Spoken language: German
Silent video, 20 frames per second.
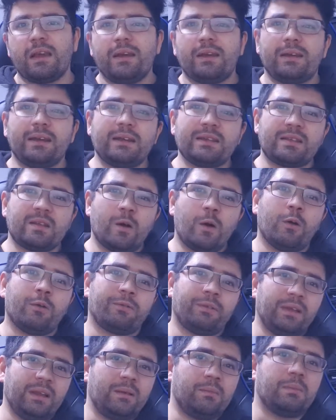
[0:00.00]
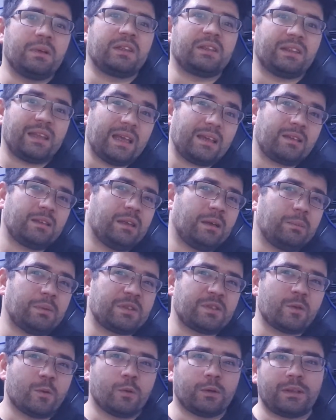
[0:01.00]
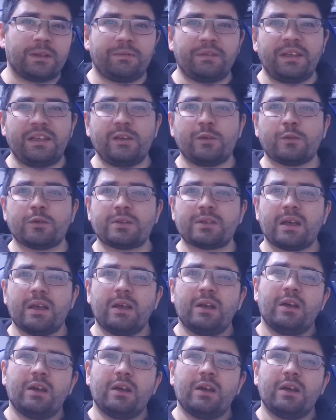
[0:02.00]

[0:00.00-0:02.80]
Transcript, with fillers: Ist auch viel mit technikbezogene Videos.